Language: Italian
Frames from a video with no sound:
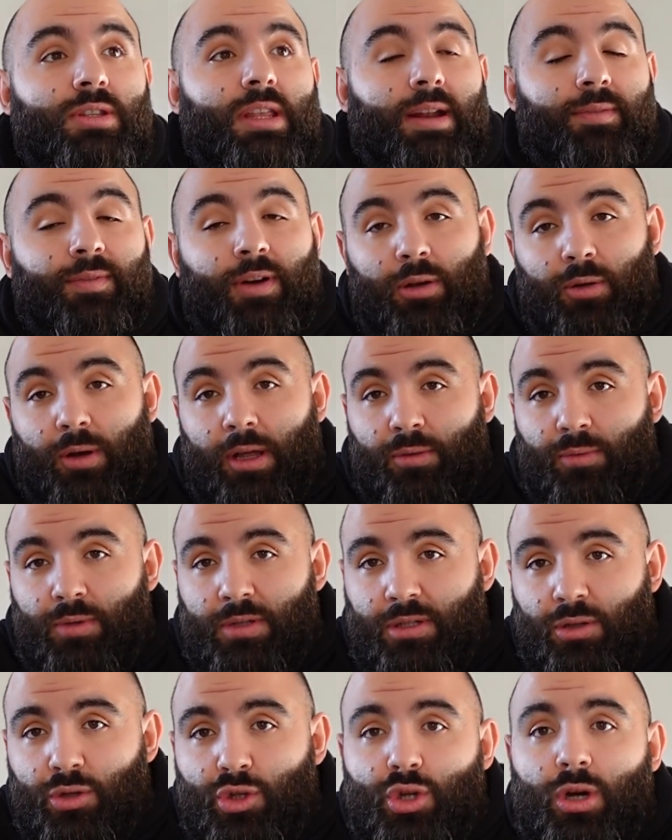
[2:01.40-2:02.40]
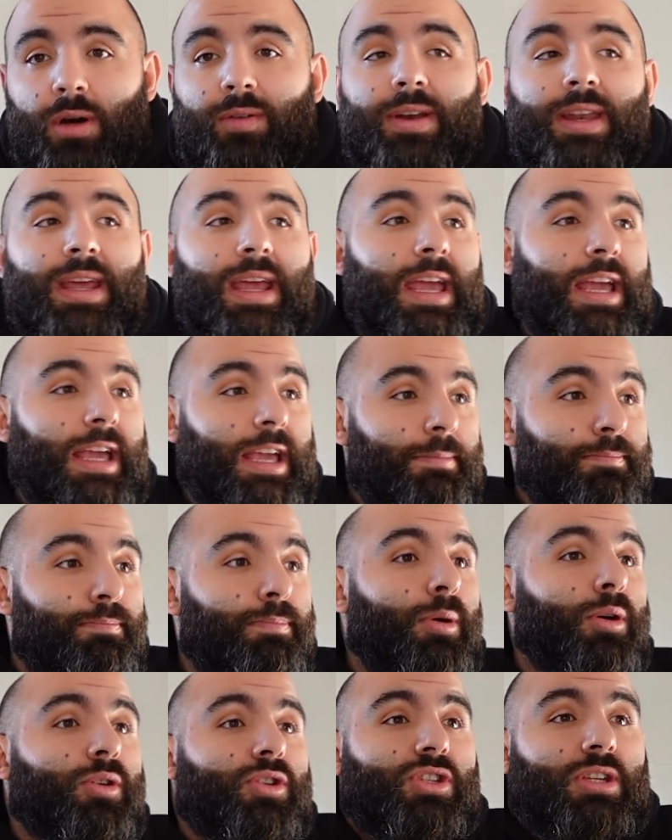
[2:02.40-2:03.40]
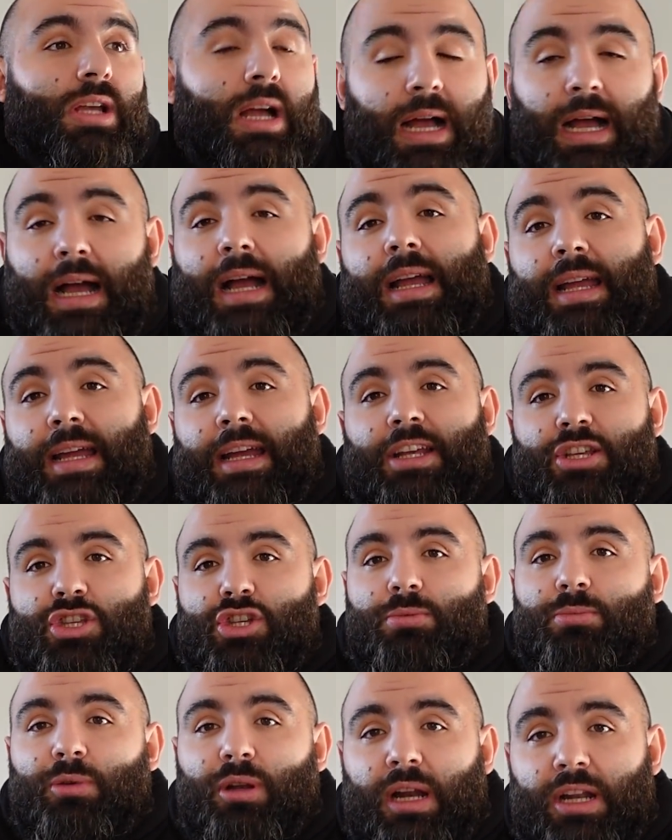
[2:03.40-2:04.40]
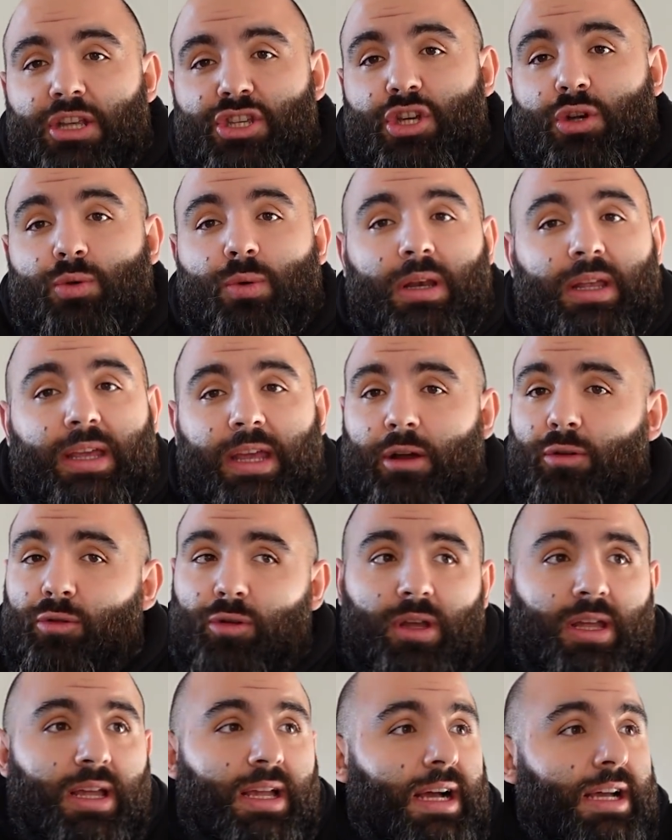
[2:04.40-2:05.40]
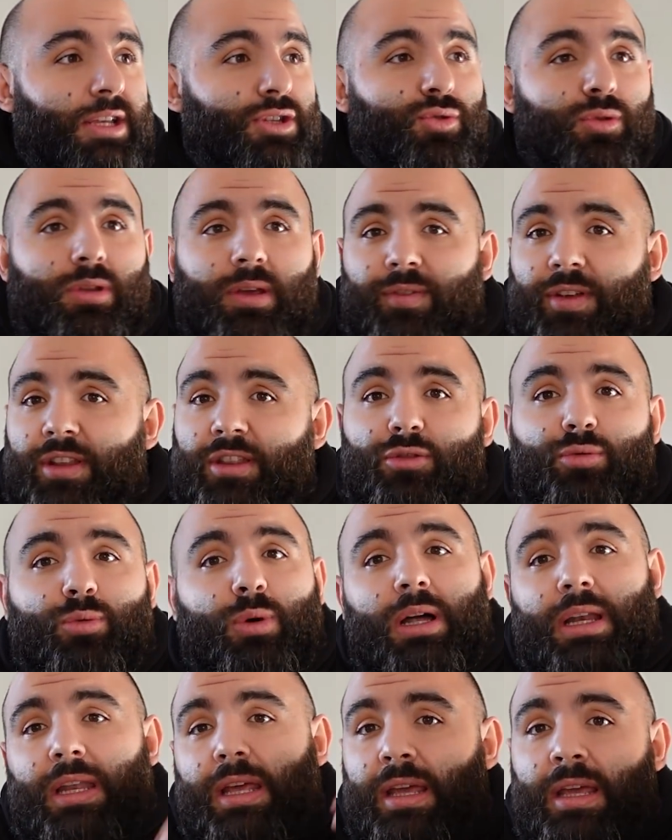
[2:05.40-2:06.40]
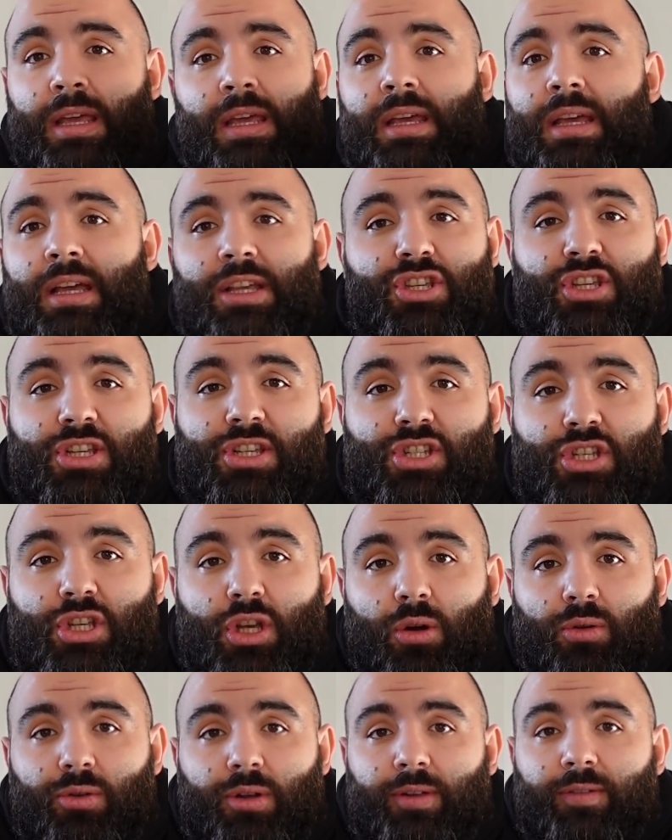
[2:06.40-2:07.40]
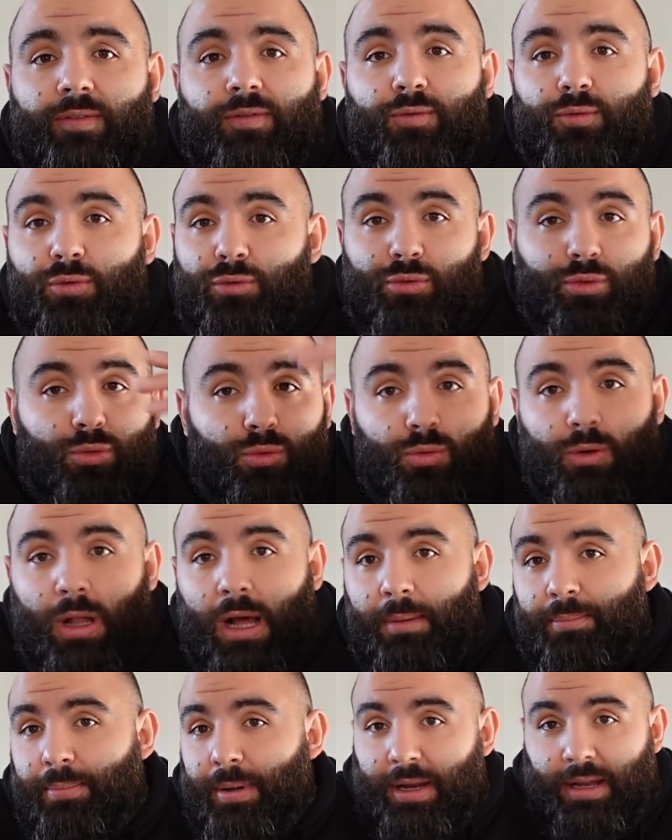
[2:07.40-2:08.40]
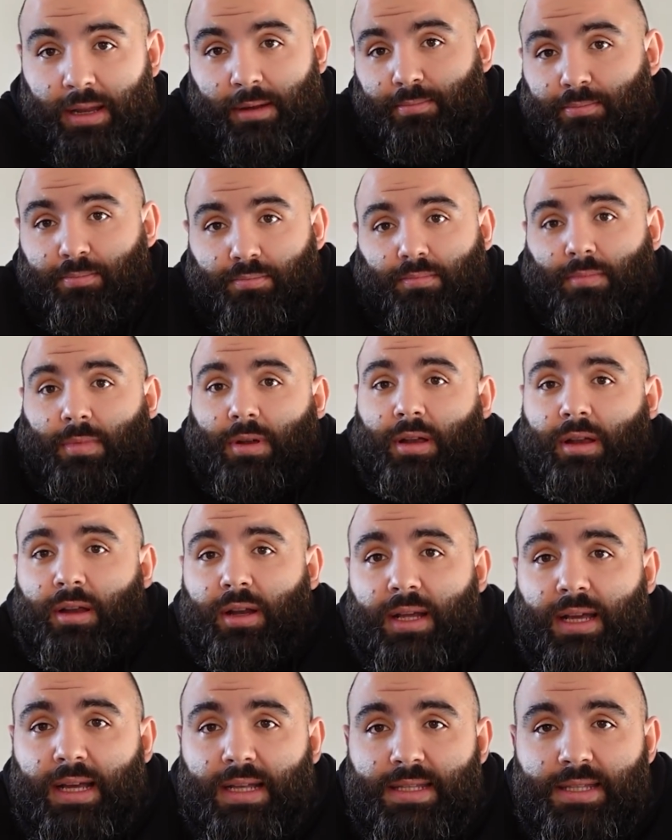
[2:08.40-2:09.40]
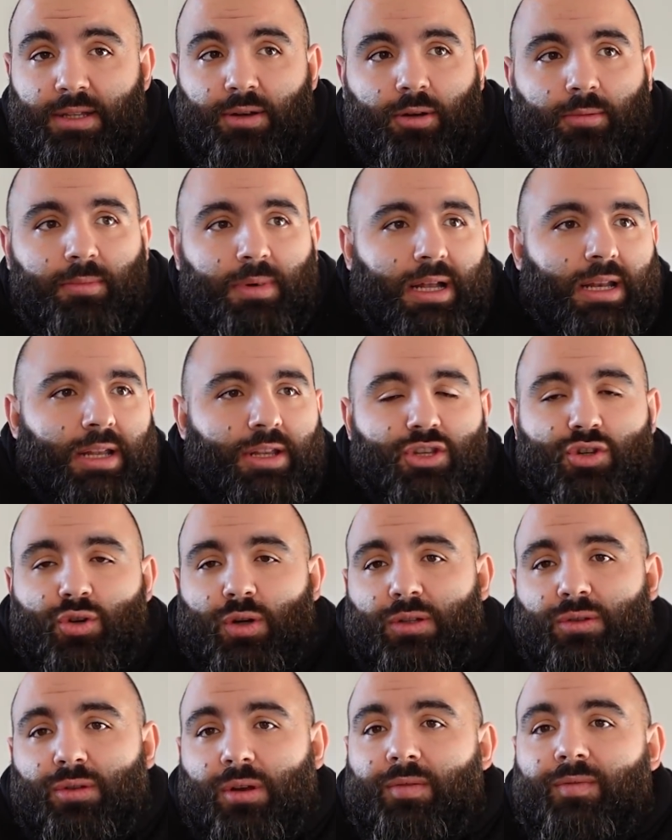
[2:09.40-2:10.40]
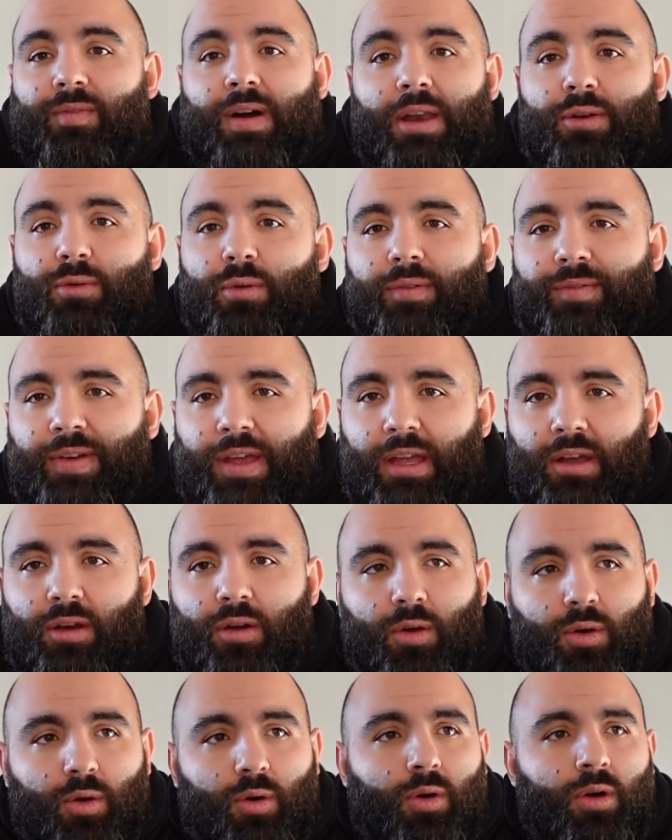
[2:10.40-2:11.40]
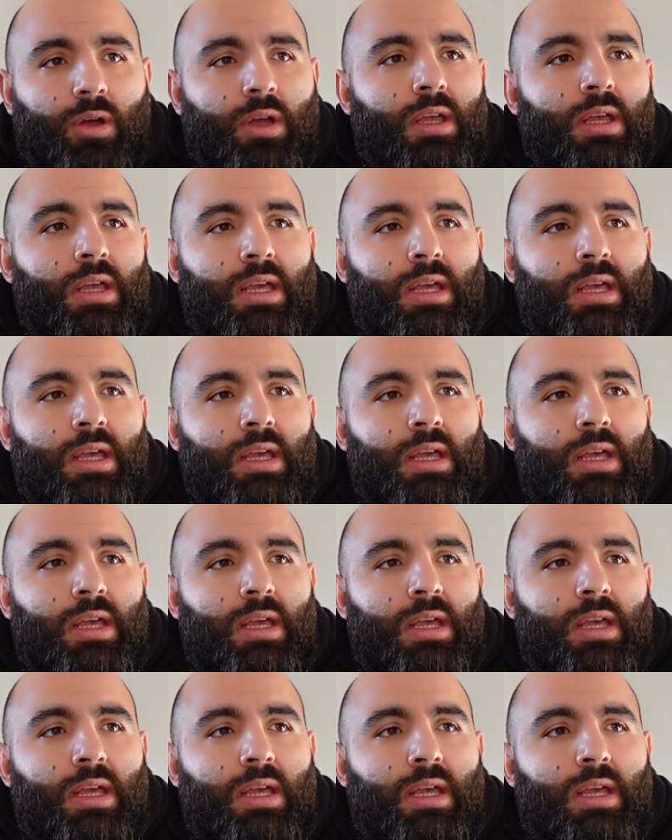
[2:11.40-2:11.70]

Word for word: dar valore a questo giovane e che possa anche raccimolarci qualche euro in caso di eventuale cessione in futura, perché ragazzi è normale, i giocatori vanno e vengono,